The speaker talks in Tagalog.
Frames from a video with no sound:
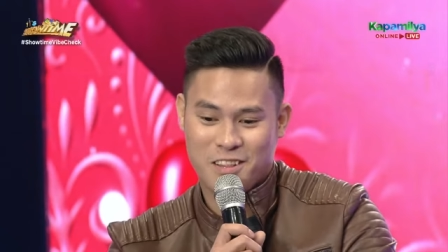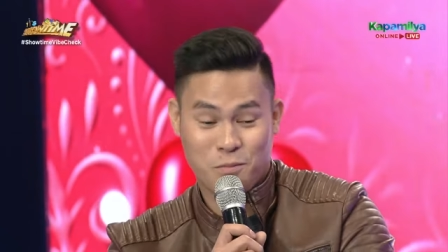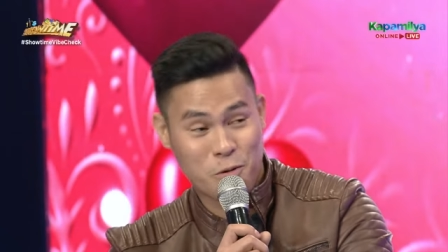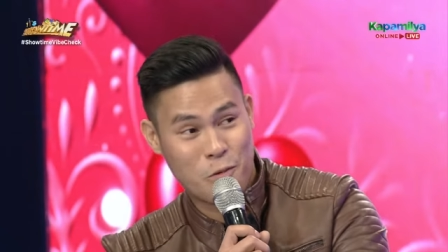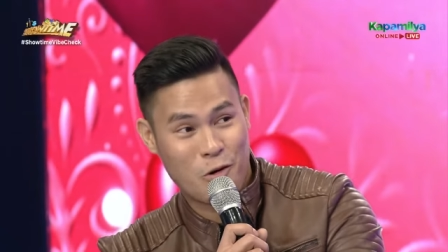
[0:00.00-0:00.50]

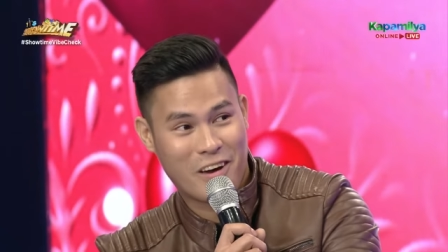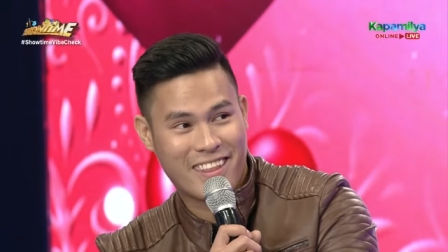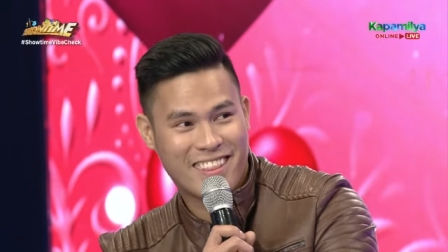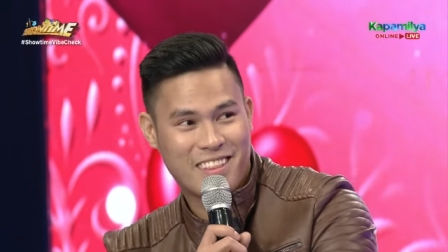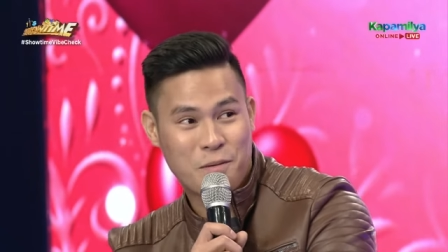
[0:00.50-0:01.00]

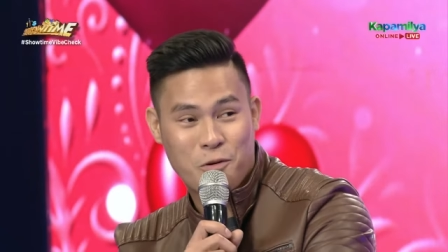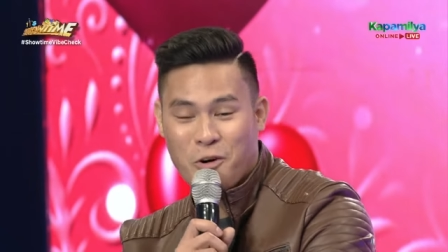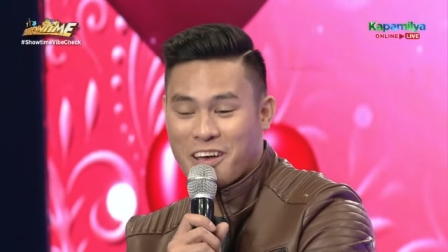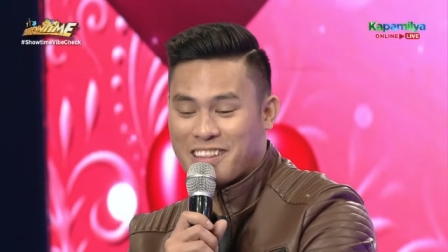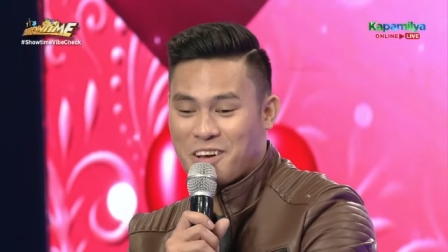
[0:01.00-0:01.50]
nabobroken,
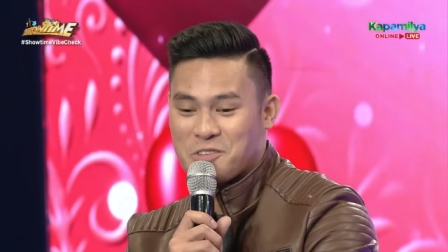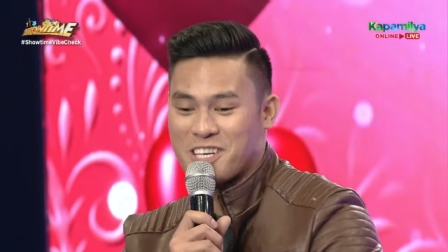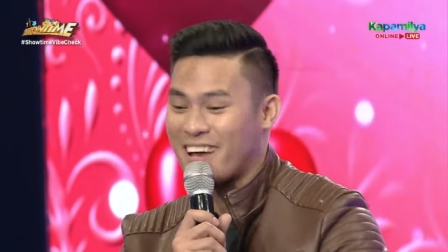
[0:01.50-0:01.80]
nabroken daw siya,